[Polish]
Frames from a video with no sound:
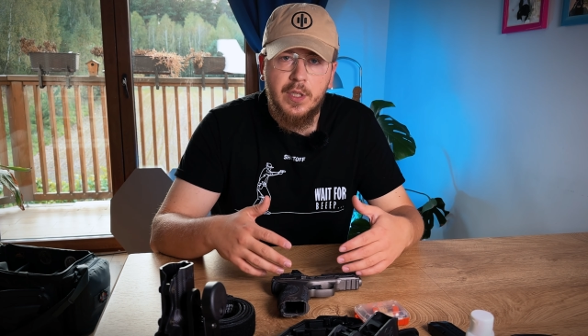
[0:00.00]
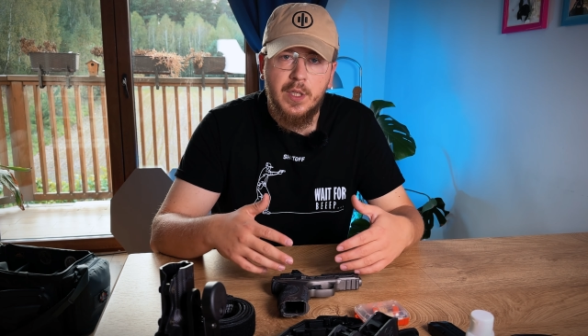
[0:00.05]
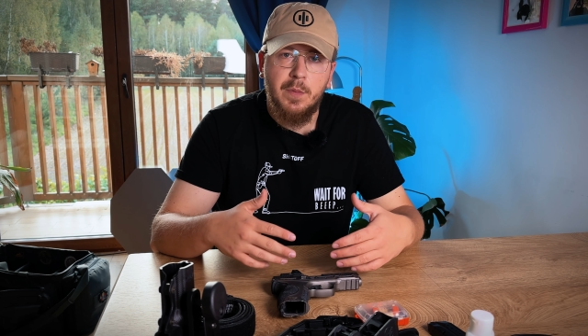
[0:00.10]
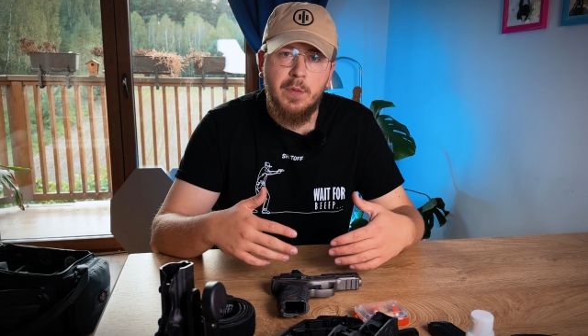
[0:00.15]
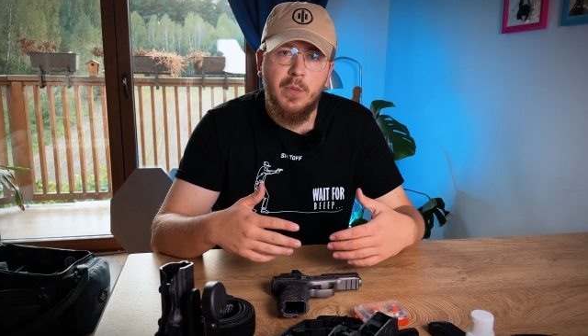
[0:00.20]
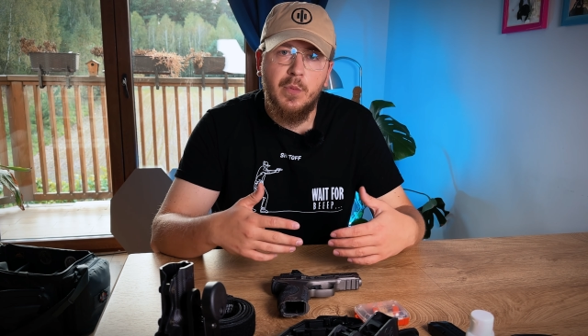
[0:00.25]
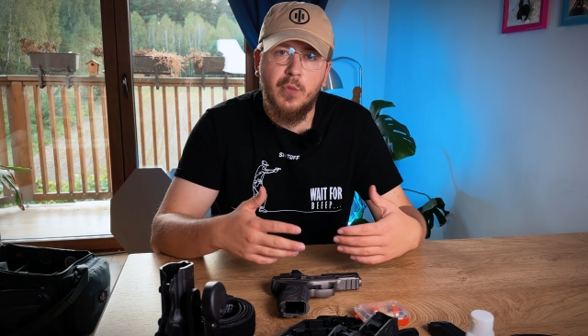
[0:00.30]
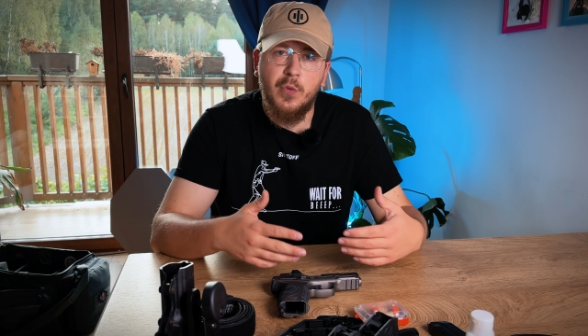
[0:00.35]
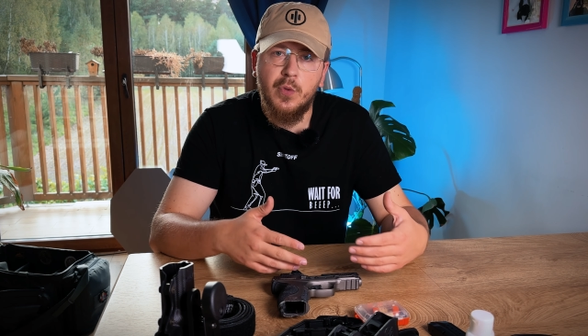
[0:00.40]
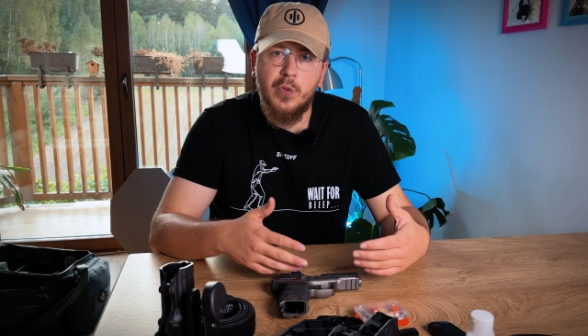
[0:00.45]

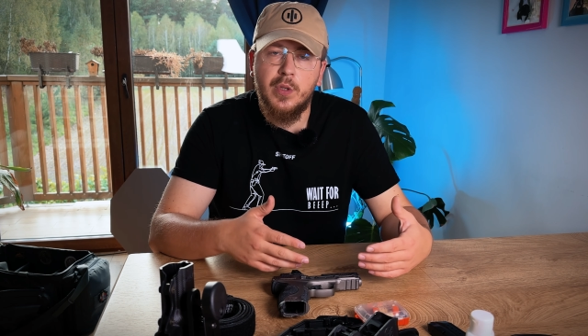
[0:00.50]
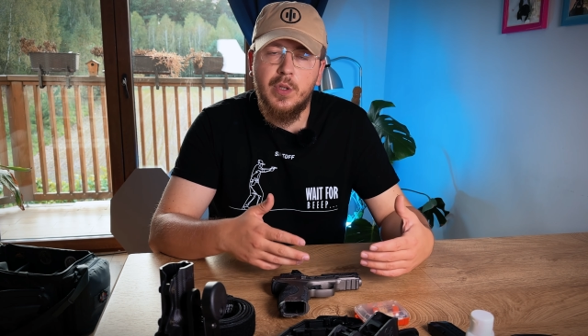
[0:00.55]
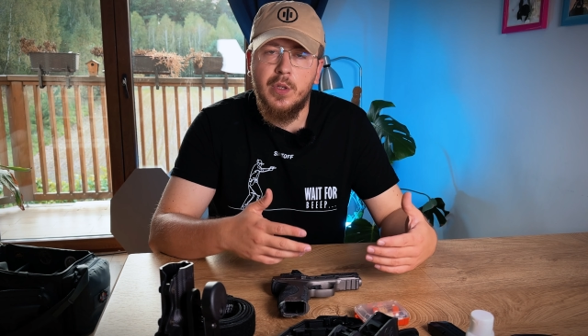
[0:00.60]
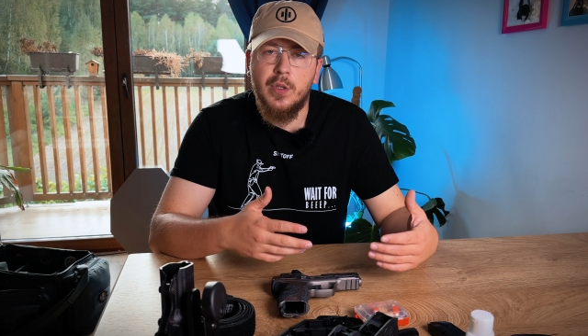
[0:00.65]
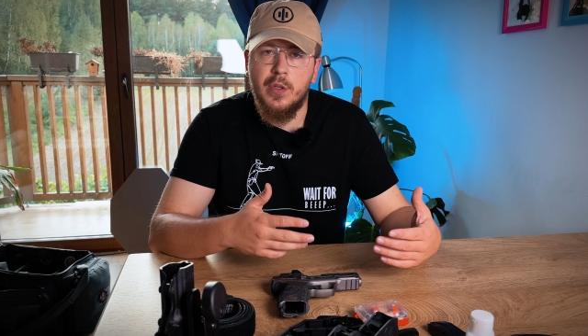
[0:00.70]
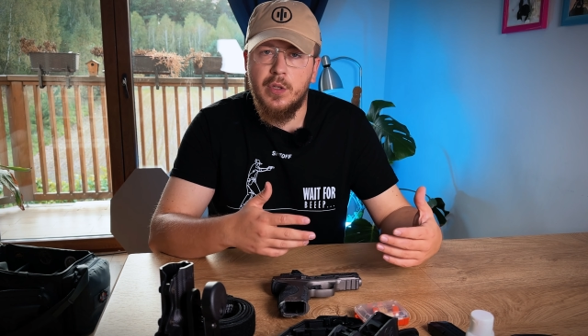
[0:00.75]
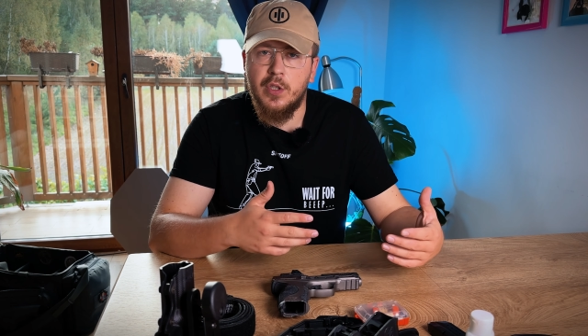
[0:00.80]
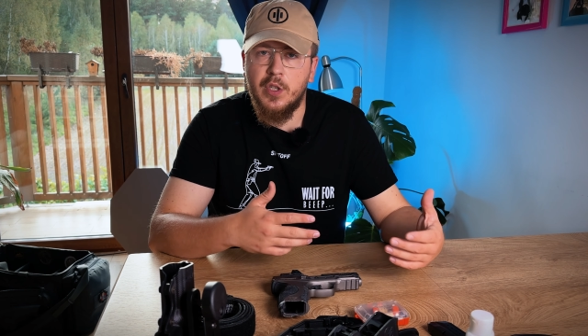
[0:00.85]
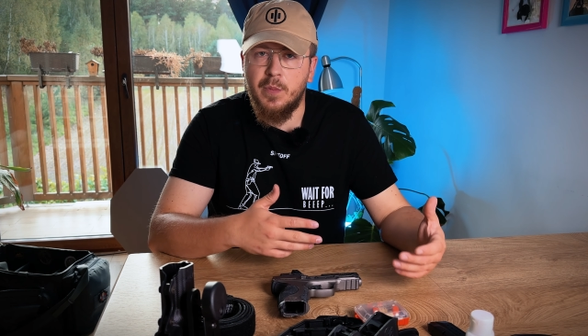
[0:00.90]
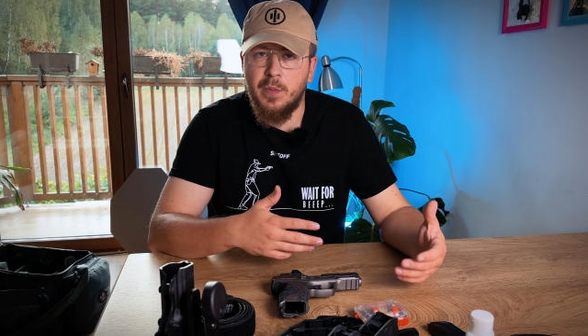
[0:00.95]
żeby móc
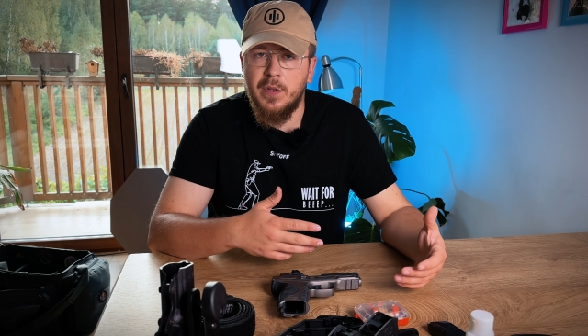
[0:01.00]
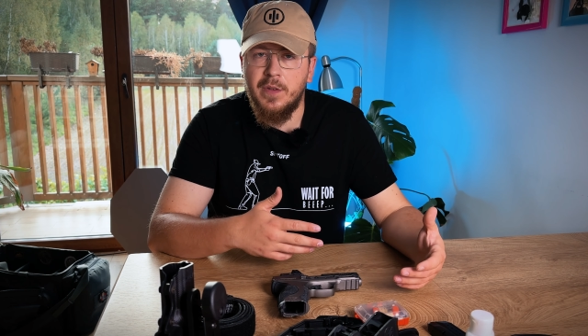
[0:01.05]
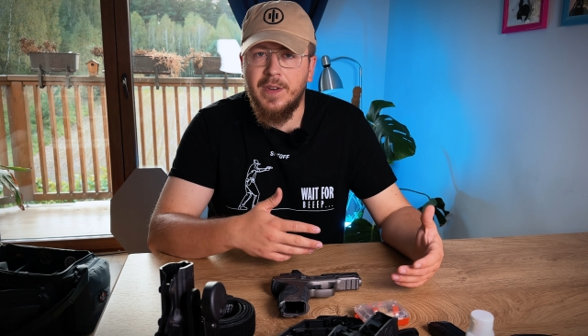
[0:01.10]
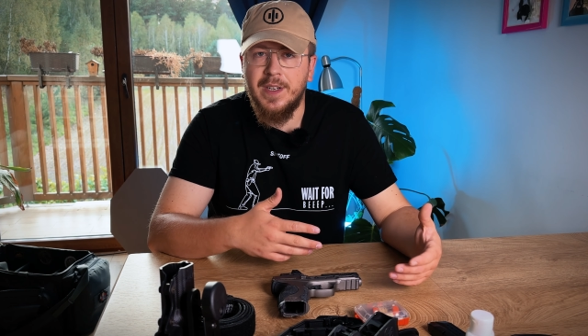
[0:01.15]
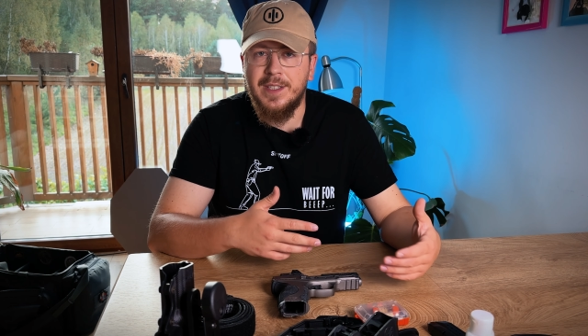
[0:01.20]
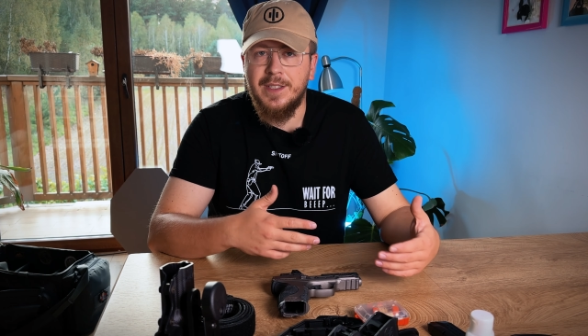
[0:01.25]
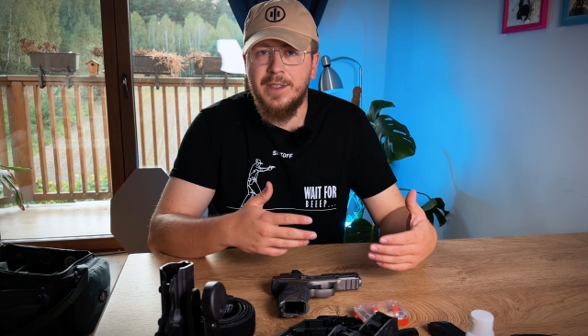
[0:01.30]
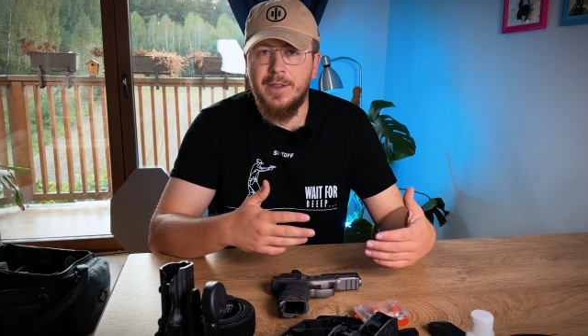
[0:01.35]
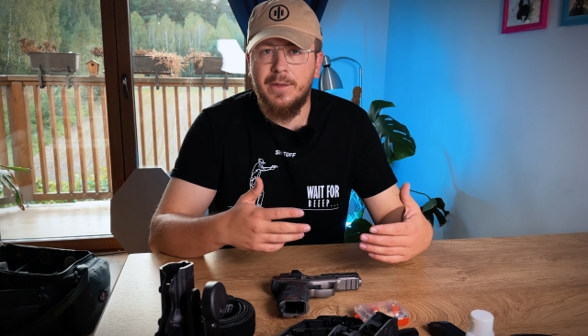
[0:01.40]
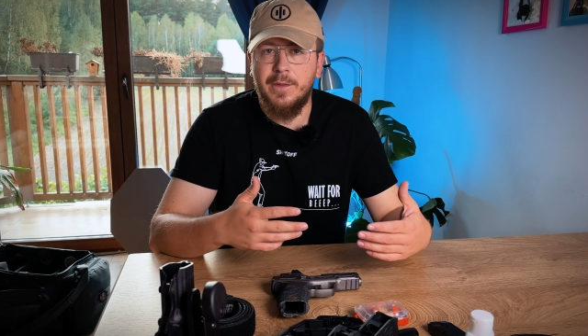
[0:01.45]

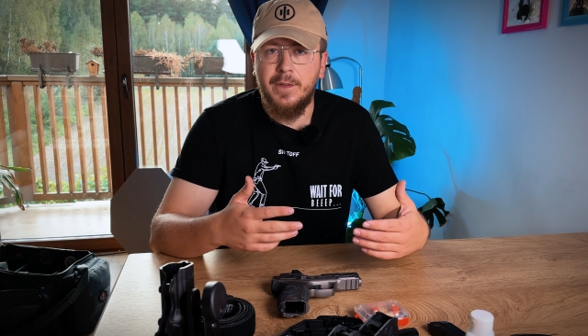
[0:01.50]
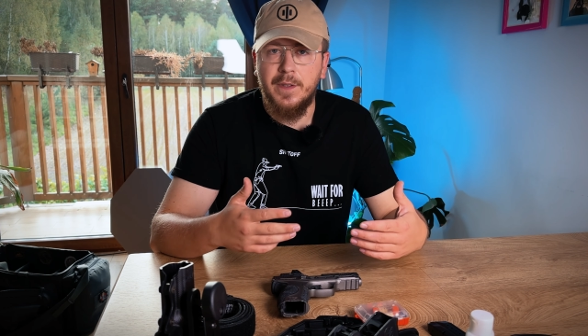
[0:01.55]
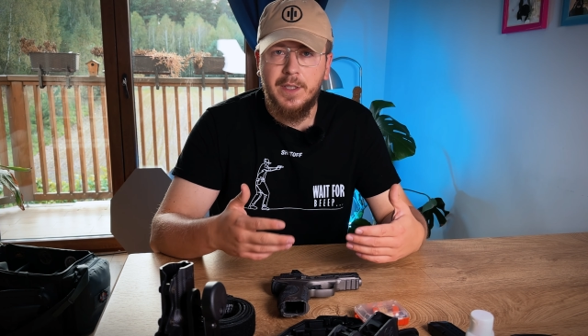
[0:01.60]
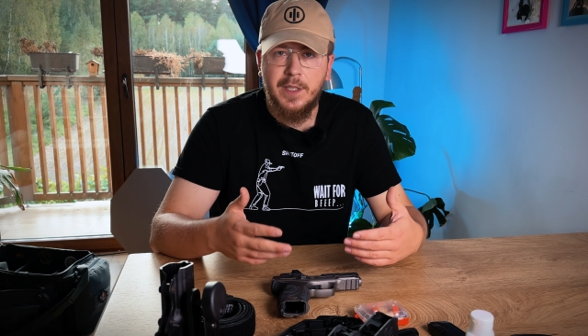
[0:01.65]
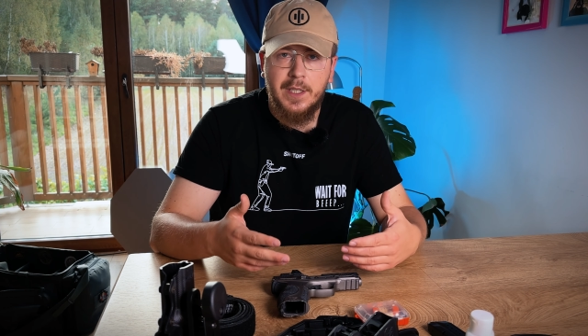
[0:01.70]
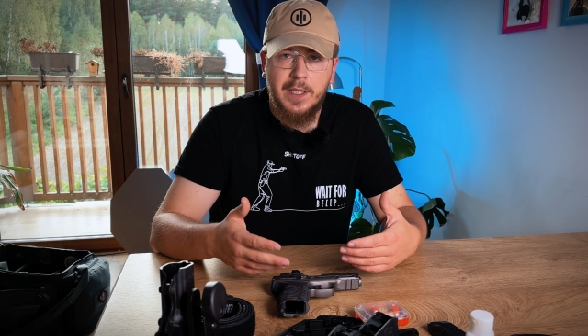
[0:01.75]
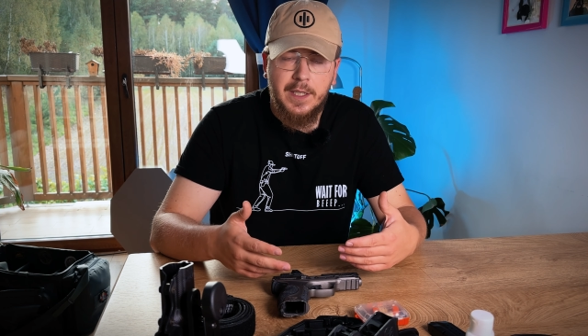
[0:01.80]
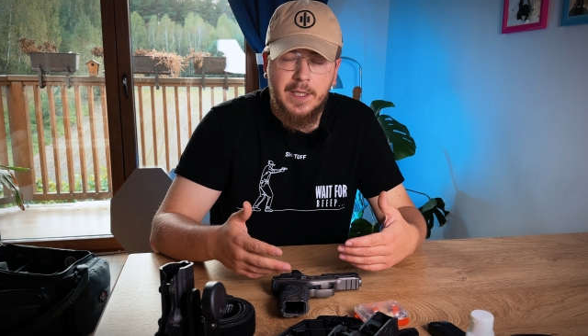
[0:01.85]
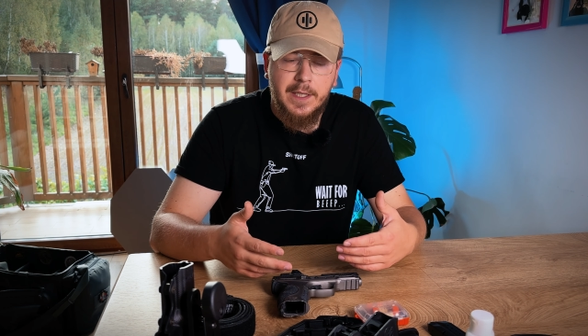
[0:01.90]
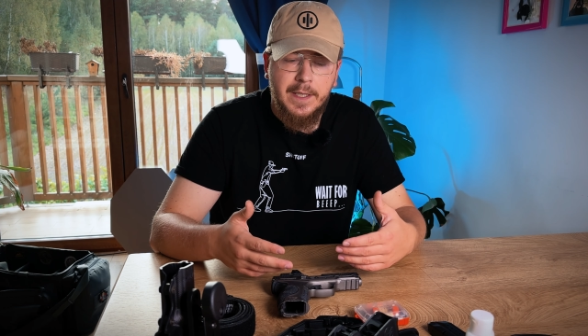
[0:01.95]
zdobywać
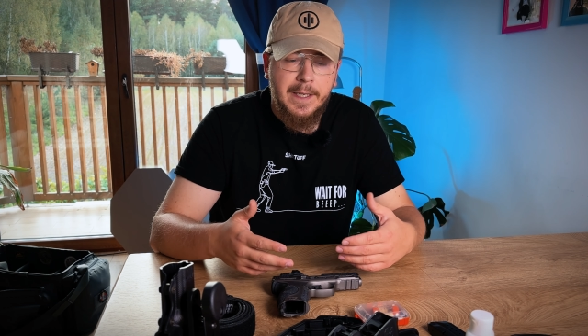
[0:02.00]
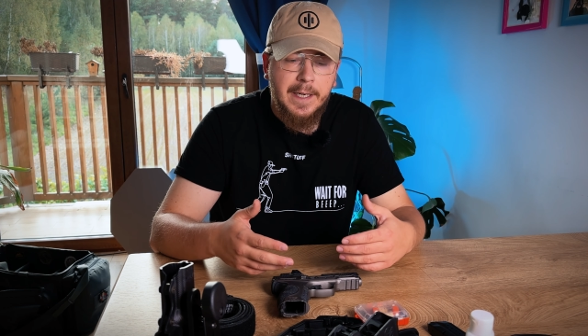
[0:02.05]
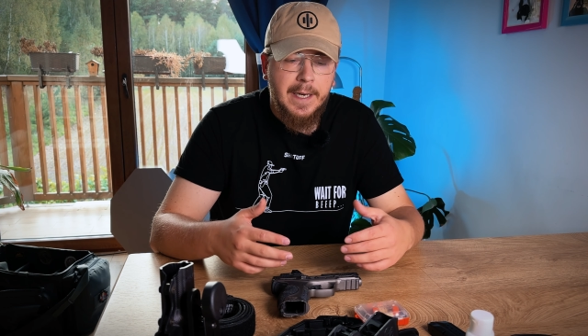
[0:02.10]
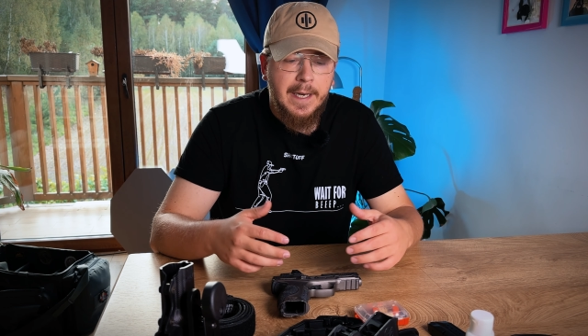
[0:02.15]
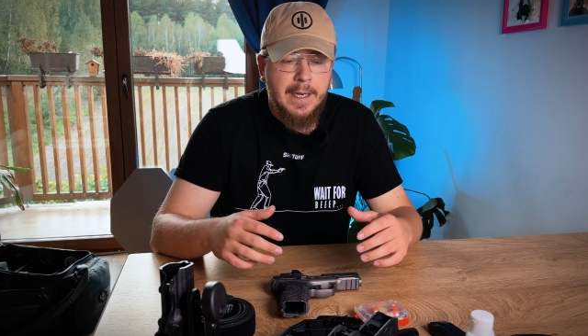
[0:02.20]
wyniki.